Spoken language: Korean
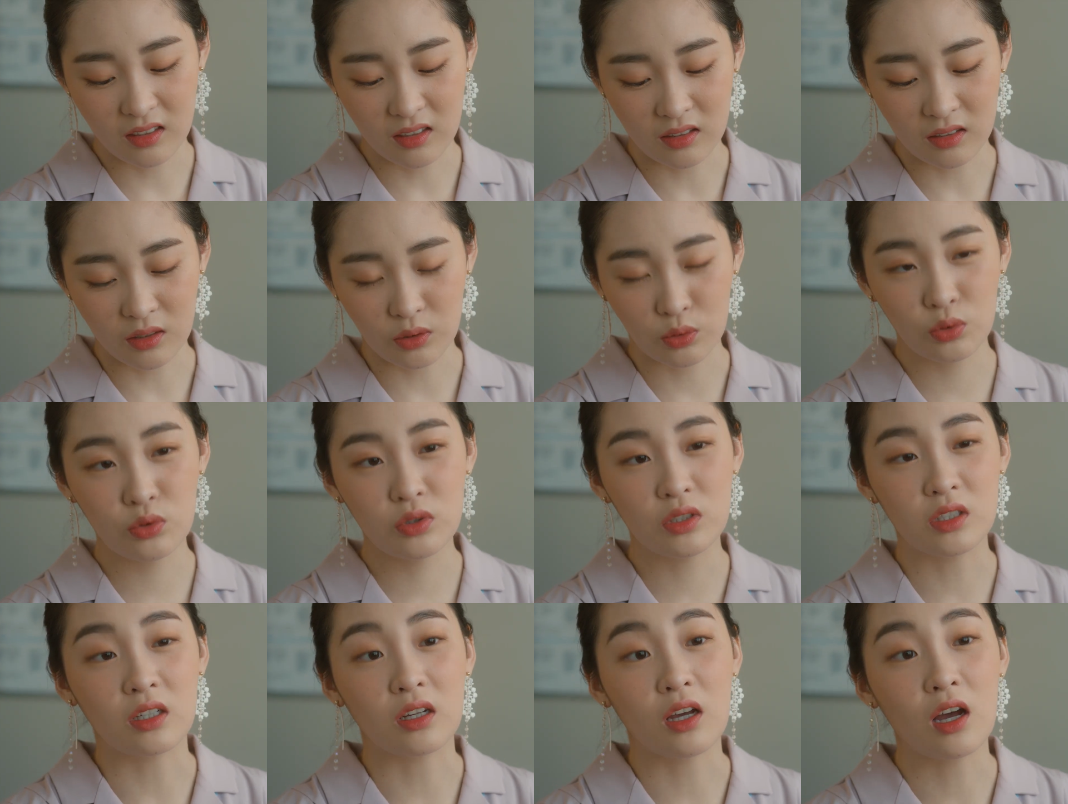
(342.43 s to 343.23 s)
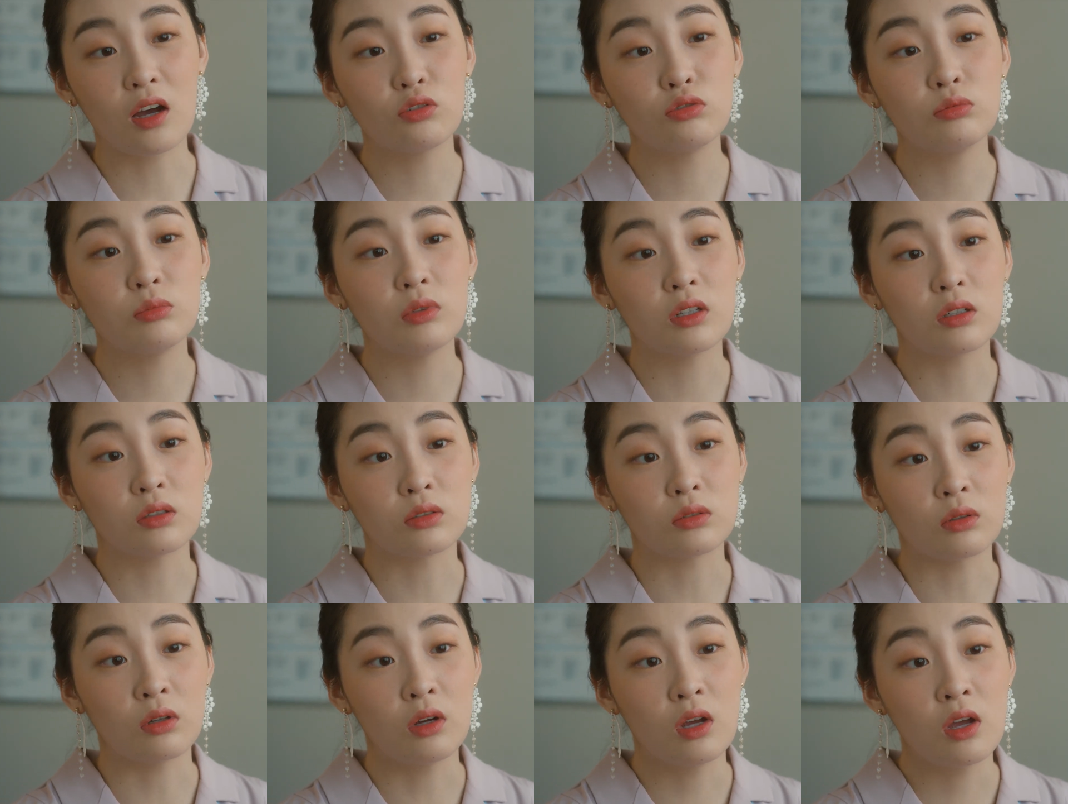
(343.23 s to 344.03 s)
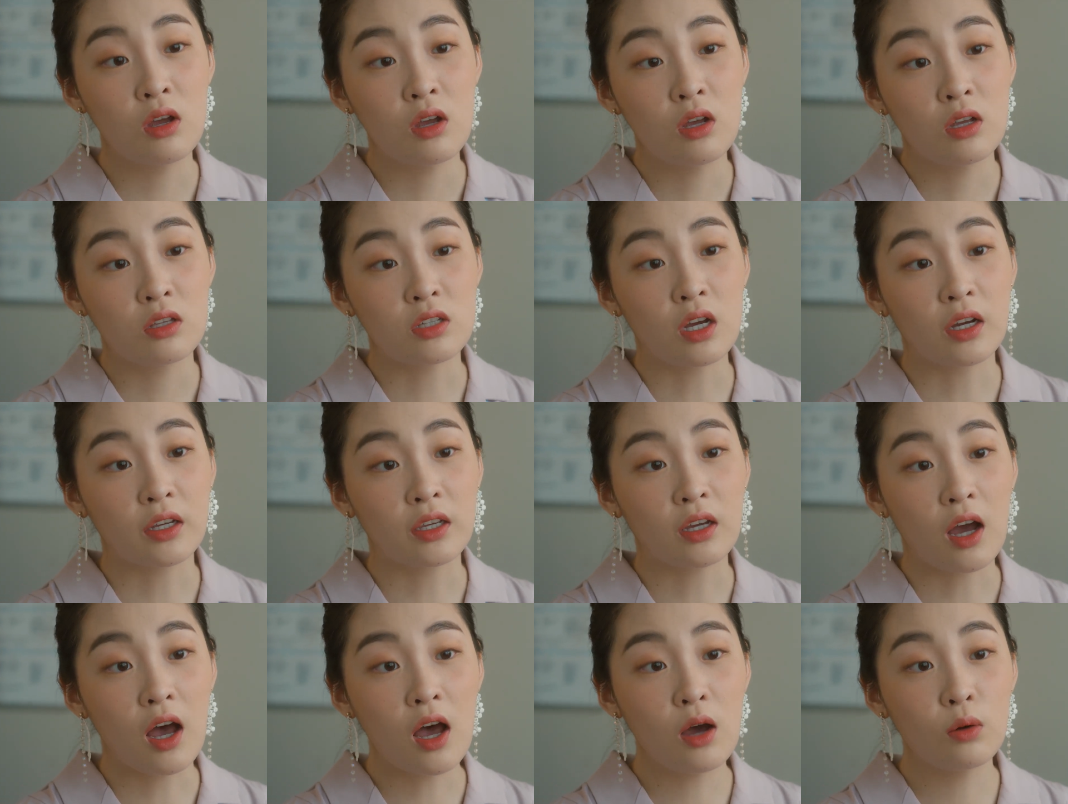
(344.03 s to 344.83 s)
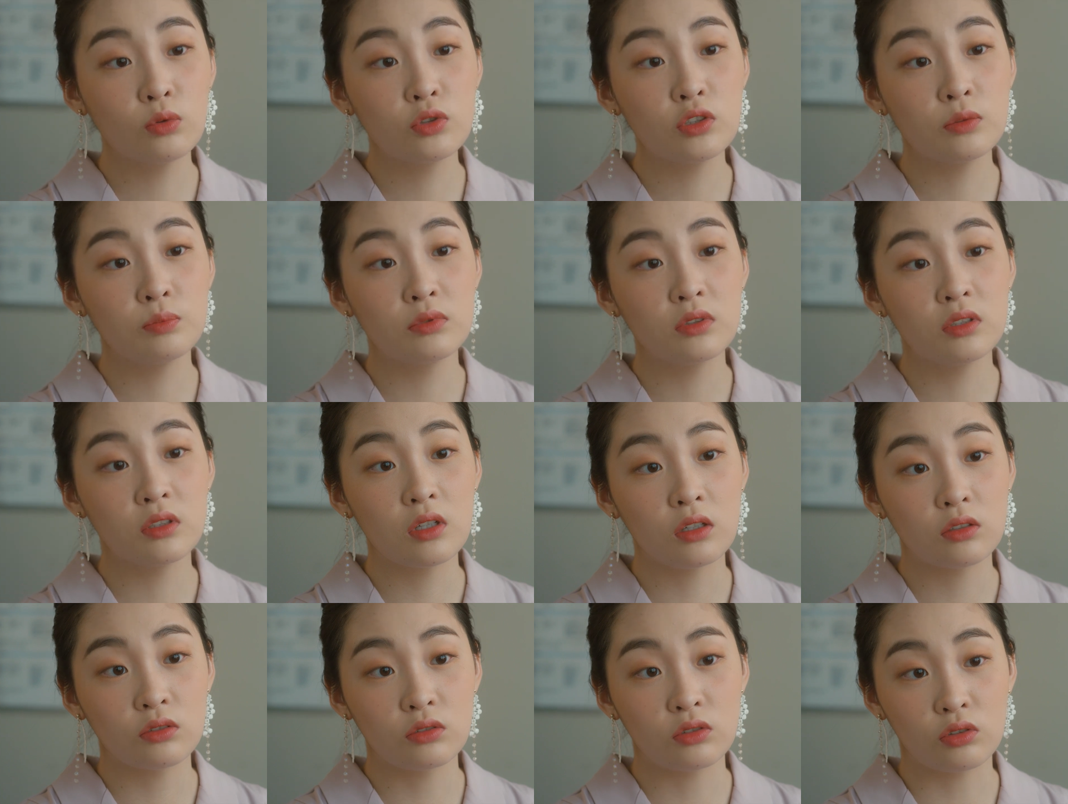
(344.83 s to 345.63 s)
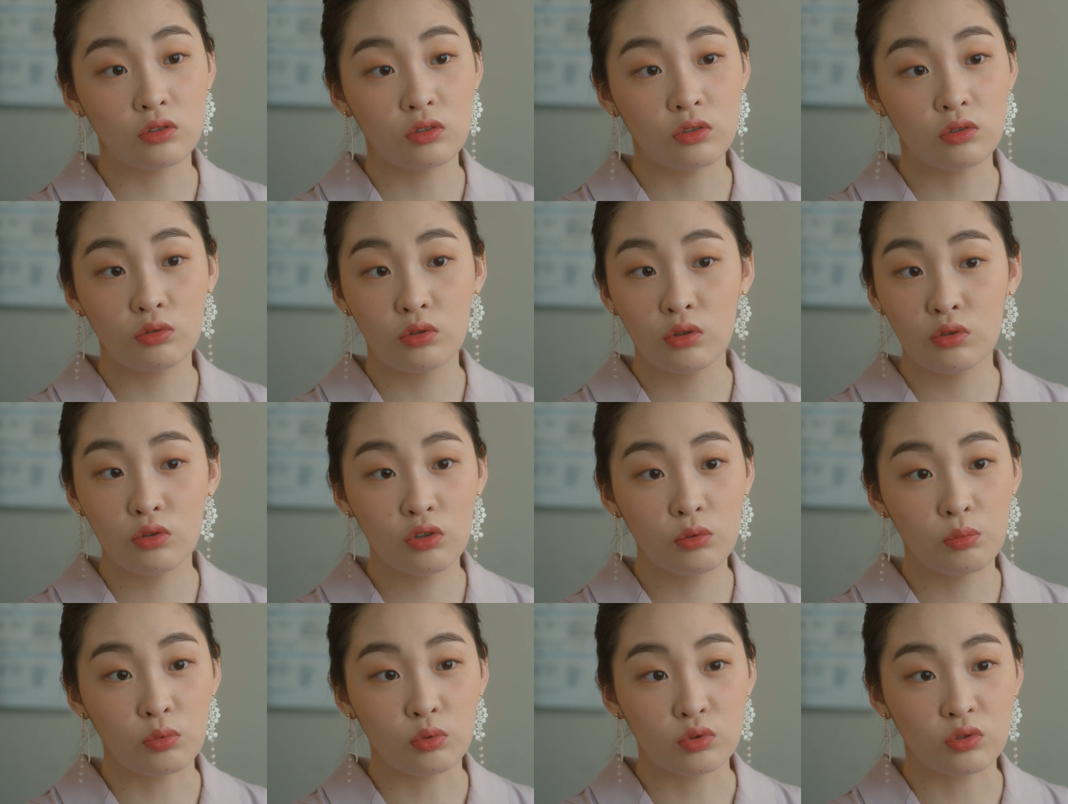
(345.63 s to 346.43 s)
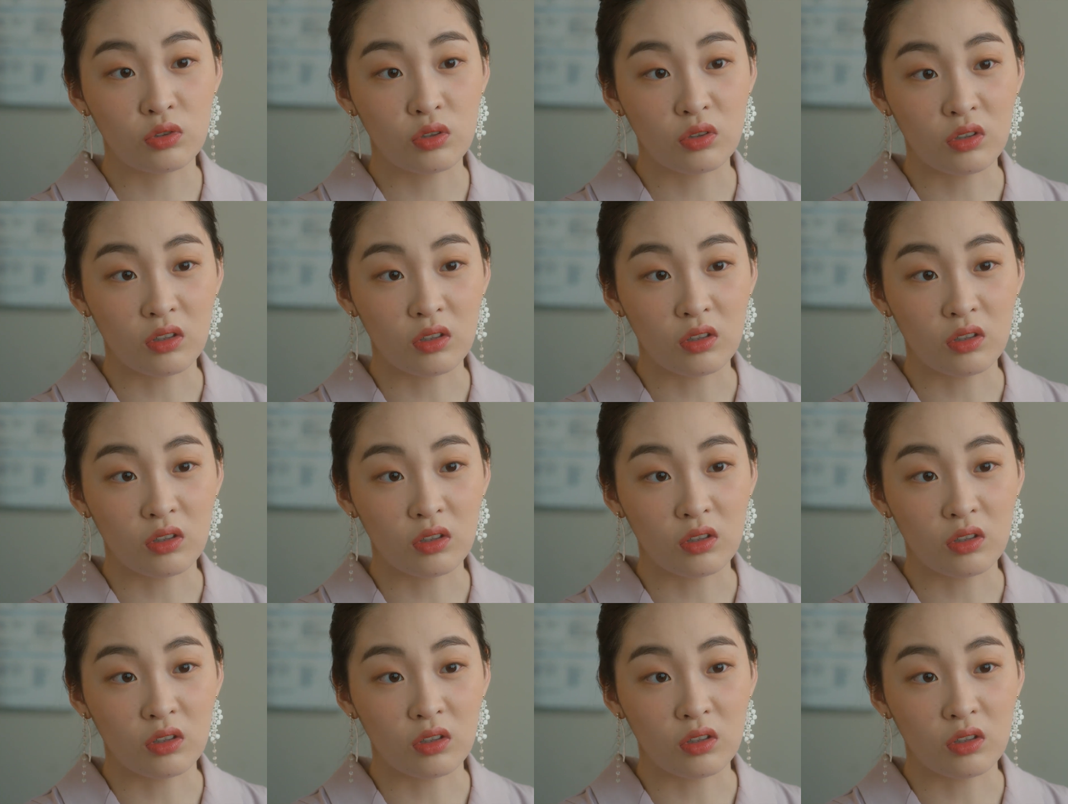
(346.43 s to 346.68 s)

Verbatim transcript: 근데 솔직히 까고 말해서 자기가 하고 싶은 일 하는 직딩이 세상에 몇이나